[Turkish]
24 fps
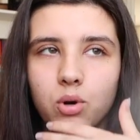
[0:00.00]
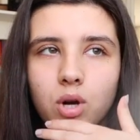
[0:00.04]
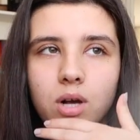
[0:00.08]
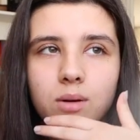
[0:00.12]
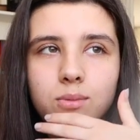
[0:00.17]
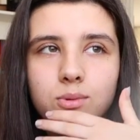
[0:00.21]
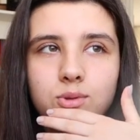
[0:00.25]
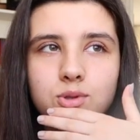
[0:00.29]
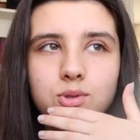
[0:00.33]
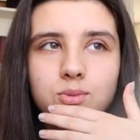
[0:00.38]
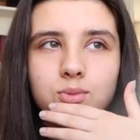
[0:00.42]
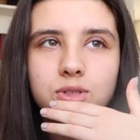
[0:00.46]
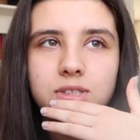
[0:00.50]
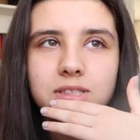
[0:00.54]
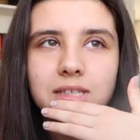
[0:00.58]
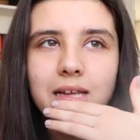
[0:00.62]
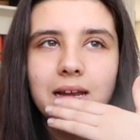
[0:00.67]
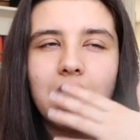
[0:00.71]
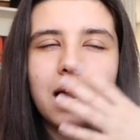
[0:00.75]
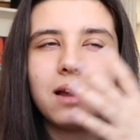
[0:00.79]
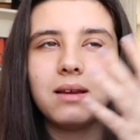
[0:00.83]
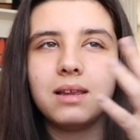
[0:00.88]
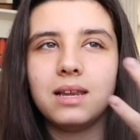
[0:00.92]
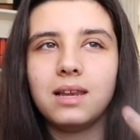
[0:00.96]
Böyle abuk sabuk
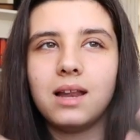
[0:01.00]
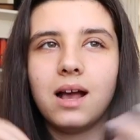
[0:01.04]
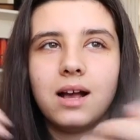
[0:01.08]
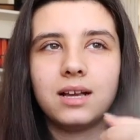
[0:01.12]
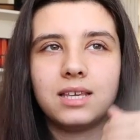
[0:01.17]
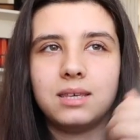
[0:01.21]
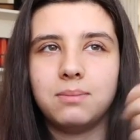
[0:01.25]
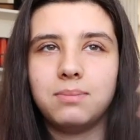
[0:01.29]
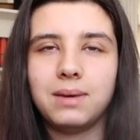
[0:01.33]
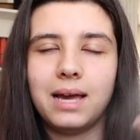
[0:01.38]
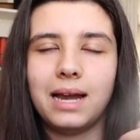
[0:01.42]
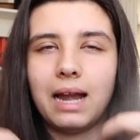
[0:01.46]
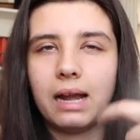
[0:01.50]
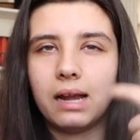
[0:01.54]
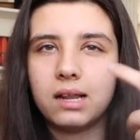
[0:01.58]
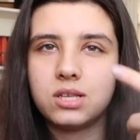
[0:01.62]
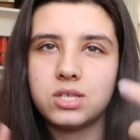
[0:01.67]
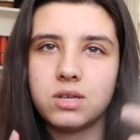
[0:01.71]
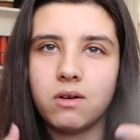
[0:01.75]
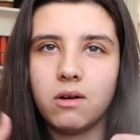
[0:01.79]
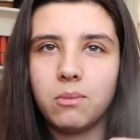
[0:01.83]
siteler illaki bir yerlerden